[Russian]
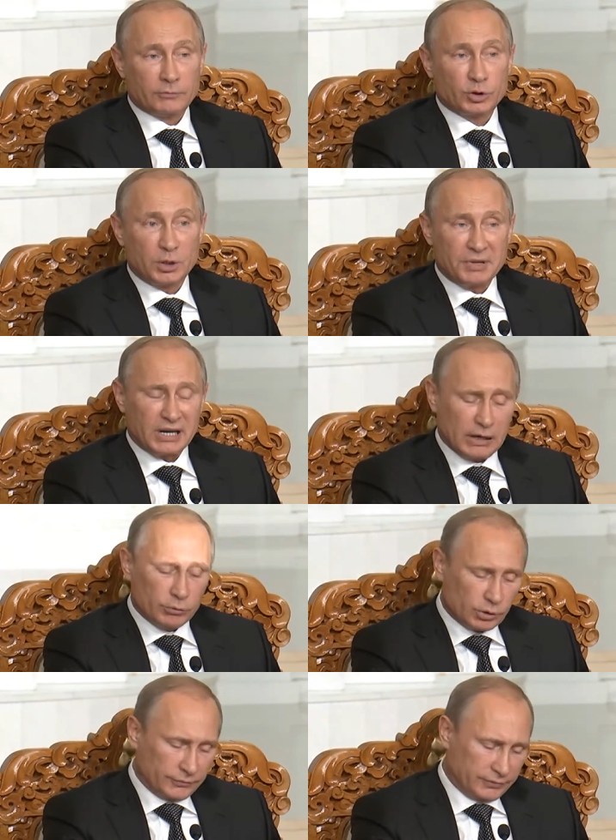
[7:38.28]
В ходе
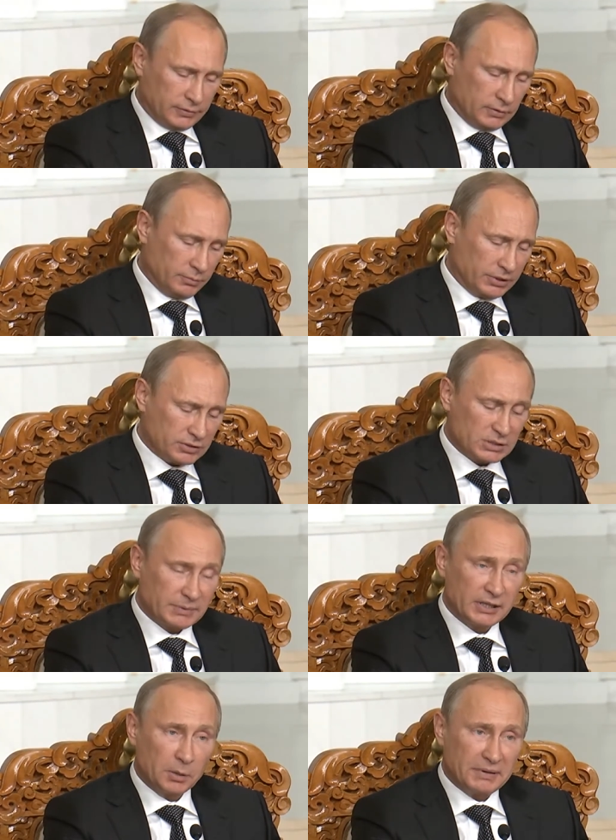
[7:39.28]
переговоров мы с
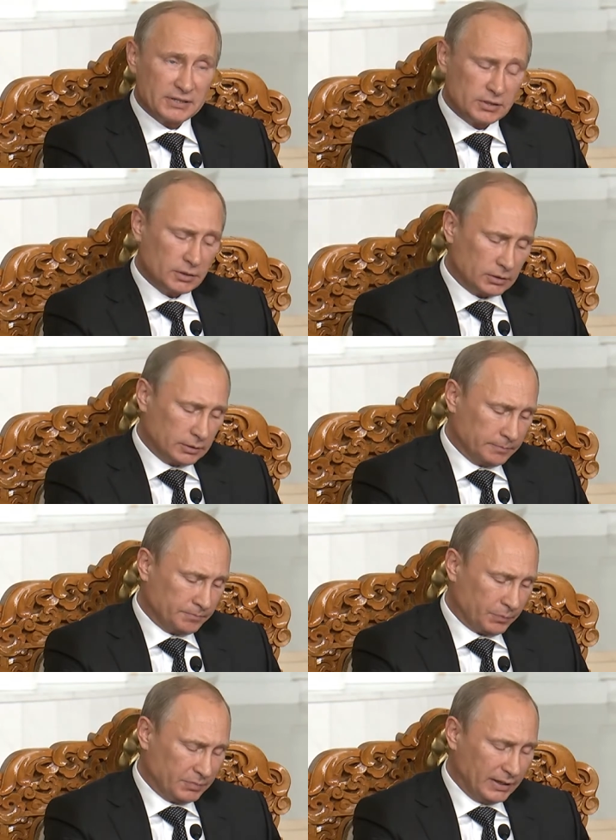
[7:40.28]
господином
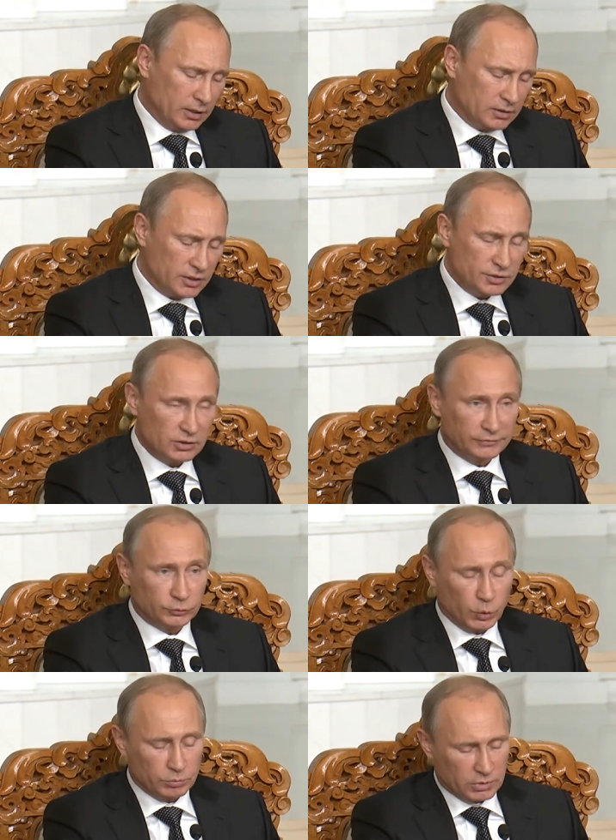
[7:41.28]
президентом были едины
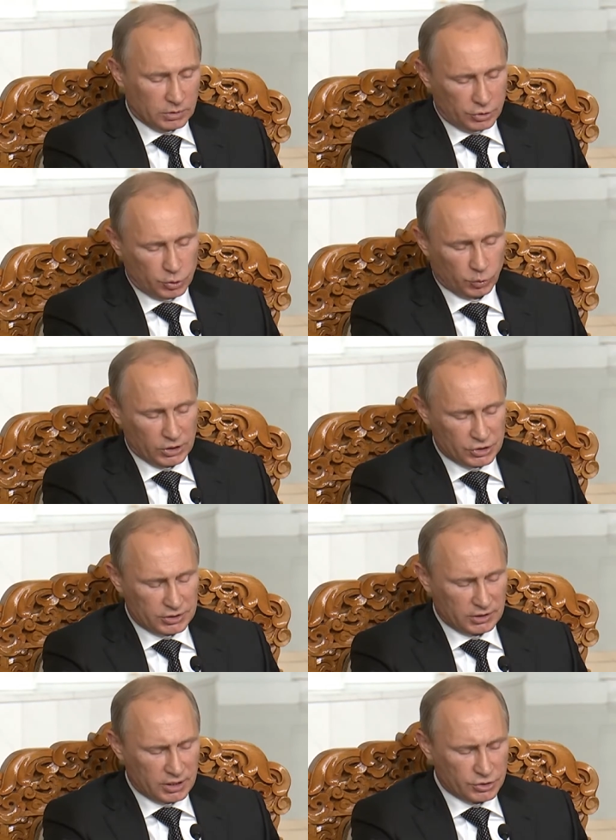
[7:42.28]
в том, что
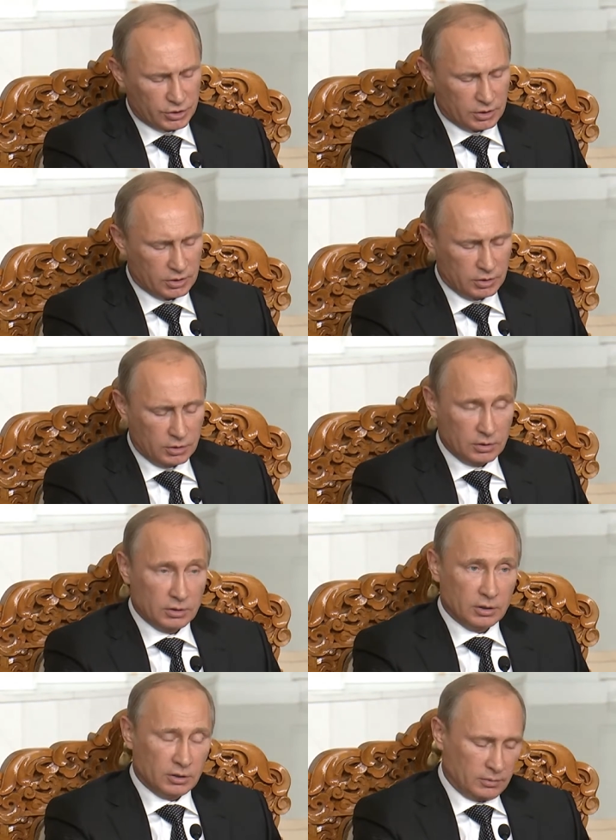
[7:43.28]
наша задача
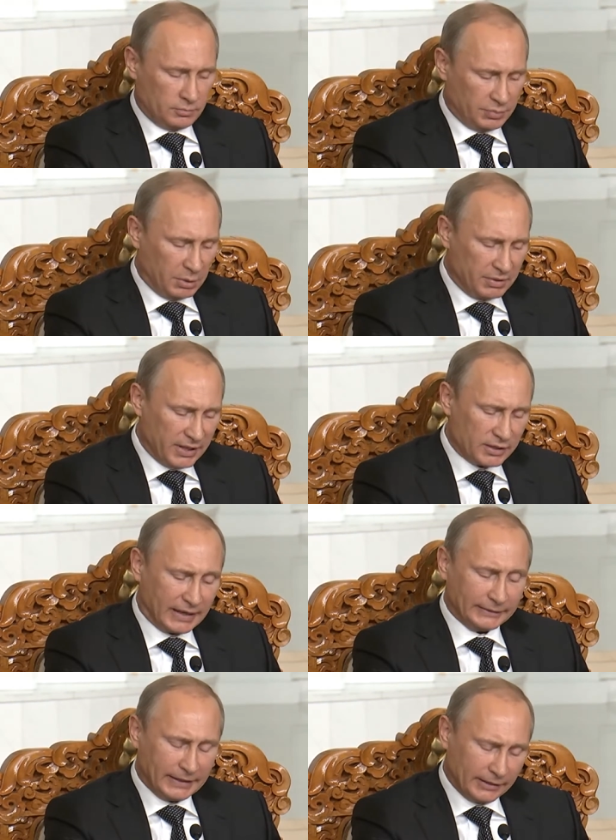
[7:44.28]

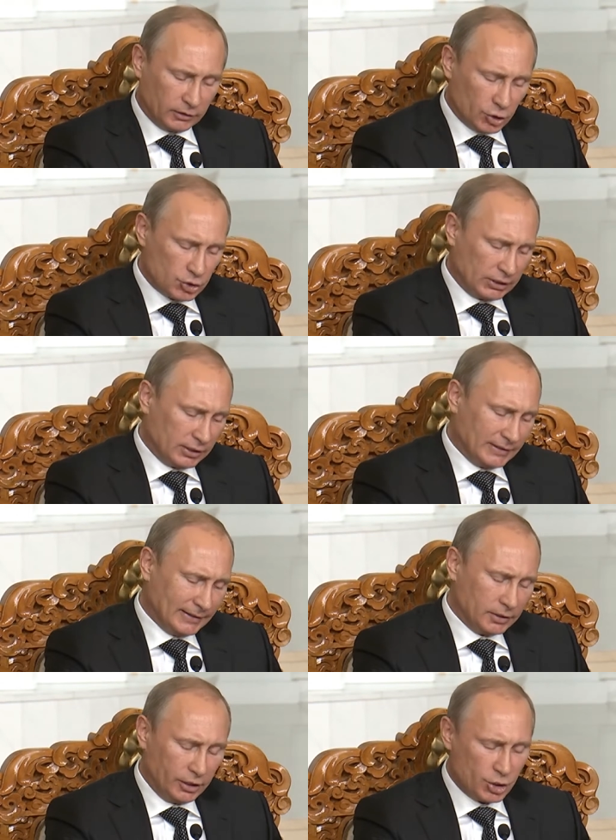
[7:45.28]
предпринять конкретные шаги
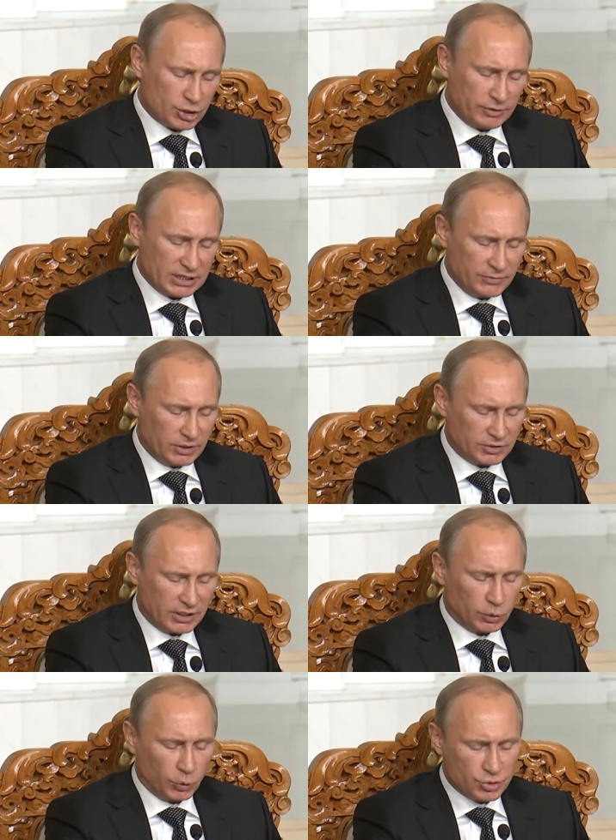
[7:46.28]
для дальнейшего развития
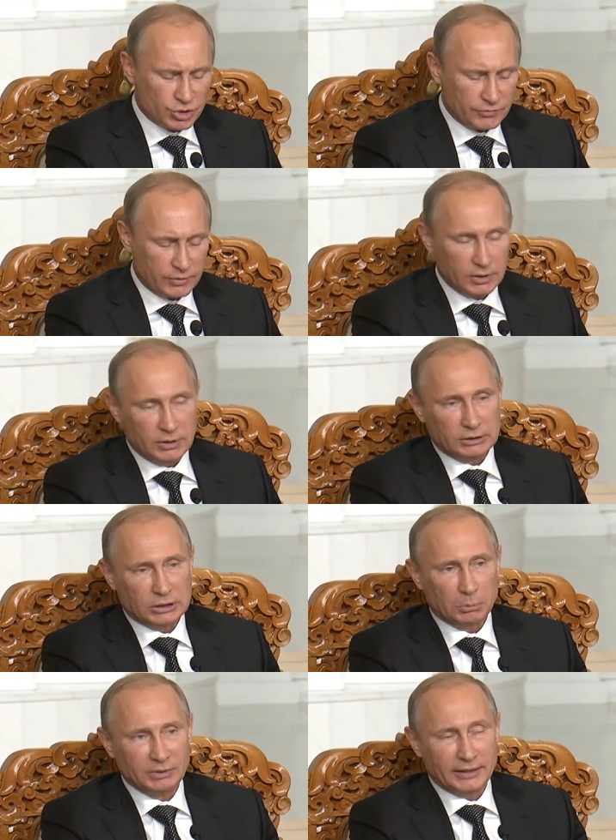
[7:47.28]
сотрудничества
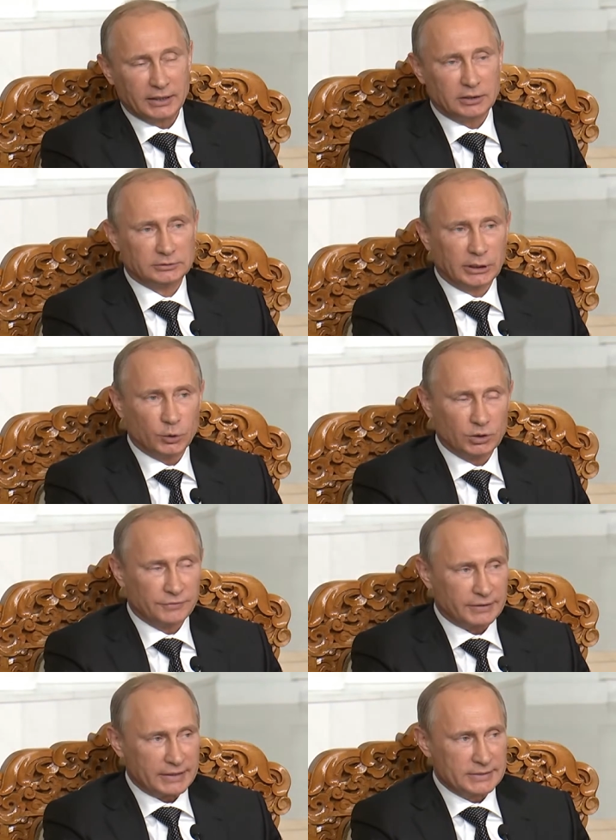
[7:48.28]
на благо
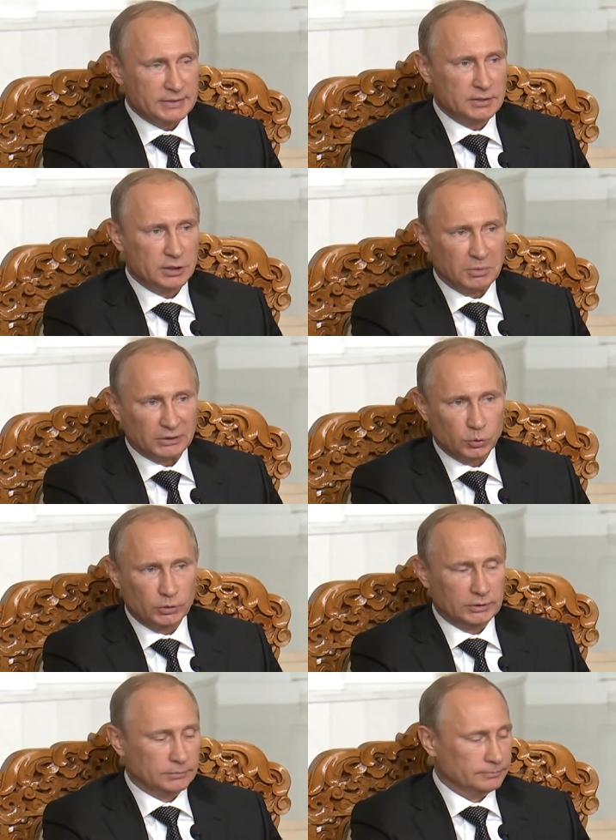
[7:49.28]
народов России и
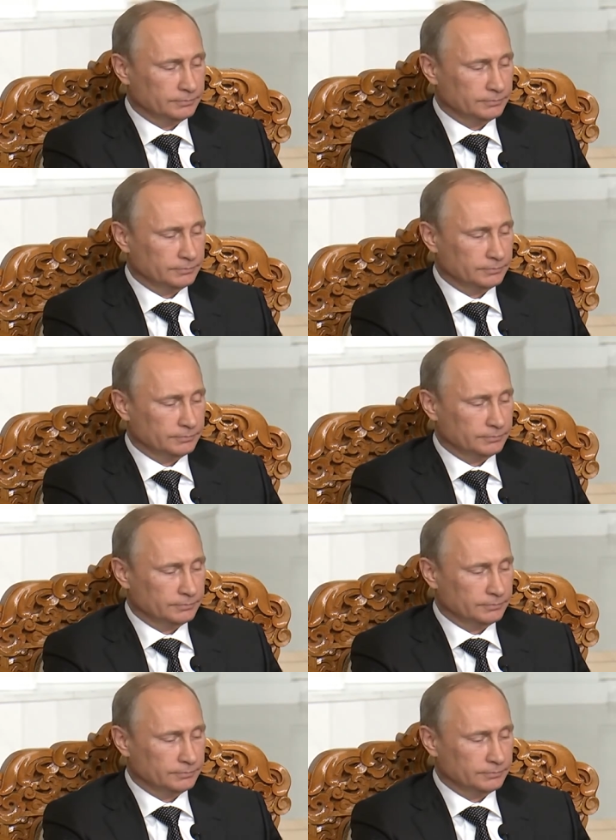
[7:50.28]
Монголии.